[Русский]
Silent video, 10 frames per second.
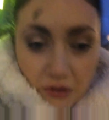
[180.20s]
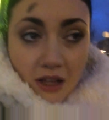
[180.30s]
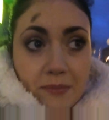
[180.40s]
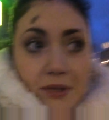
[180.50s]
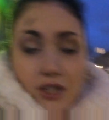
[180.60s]

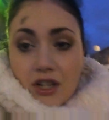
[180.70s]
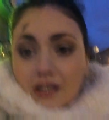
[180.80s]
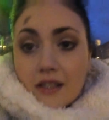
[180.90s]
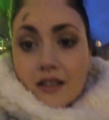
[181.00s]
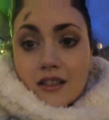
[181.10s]
сюда
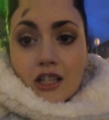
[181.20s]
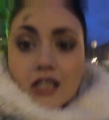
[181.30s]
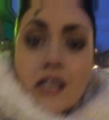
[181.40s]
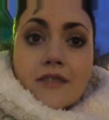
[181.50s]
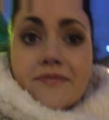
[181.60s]
приезжать, если
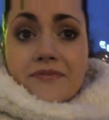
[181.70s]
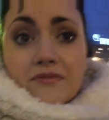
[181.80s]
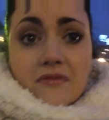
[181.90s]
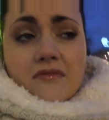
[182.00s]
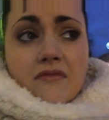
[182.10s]
честно.
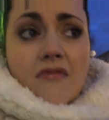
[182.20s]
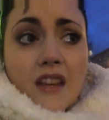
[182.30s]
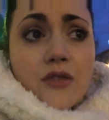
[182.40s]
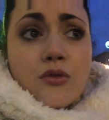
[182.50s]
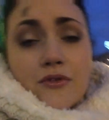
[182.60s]

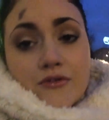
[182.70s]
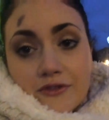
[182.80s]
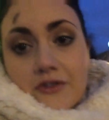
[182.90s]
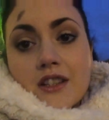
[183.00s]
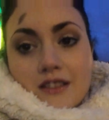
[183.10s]
Ну,
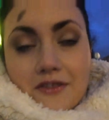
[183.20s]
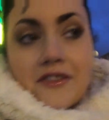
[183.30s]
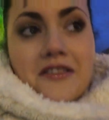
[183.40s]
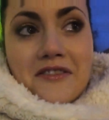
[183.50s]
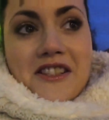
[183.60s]
это
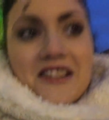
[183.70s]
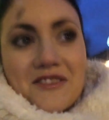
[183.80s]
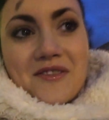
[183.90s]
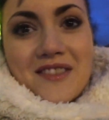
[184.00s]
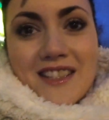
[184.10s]
в
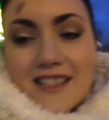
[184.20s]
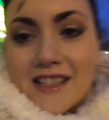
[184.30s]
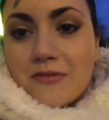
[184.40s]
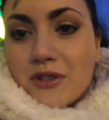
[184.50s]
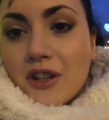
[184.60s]
основном связано с
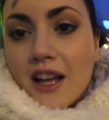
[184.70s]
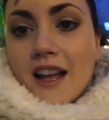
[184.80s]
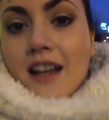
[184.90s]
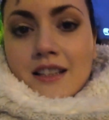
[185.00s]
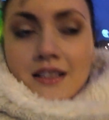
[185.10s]
тем, что
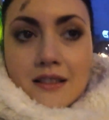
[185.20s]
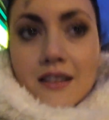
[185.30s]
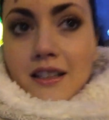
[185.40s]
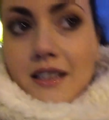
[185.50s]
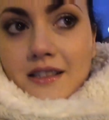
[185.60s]

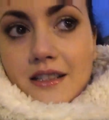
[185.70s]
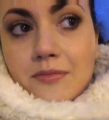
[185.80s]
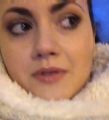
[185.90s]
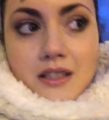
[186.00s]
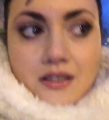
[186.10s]
несколько лет здесь
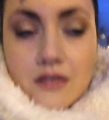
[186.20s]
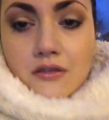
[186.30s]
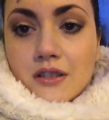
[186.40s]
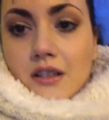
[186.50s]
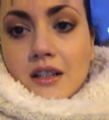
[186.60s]
была
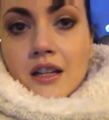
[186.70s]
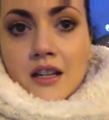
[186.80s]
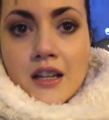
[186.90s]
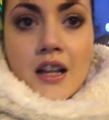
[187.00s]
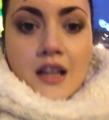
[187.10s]
стройка,
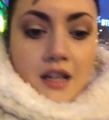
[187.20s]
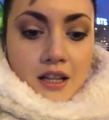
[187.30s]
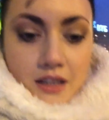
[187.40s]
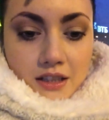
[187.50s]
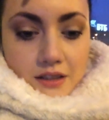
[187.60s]

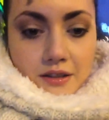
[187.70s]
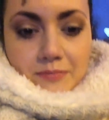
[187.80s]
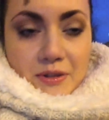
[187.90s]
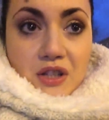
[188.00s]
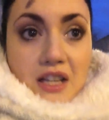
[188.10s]
и
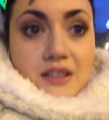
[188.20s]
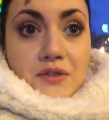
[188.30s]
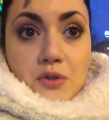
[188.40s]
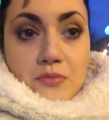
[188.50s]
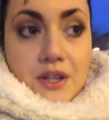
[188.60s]
постоянно
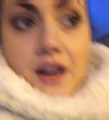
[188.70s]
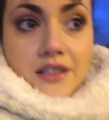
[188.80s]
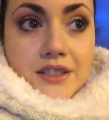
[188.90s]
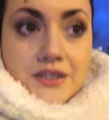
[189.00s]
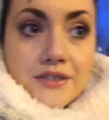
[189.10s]
все
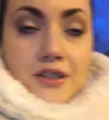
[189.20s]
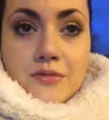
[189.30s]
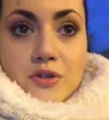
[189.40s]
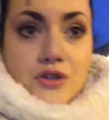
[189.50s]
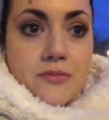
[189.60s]
менялось, и
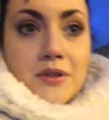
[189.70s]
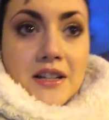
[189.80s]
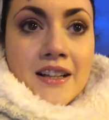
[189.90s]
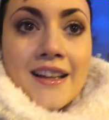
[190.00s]
невозможно было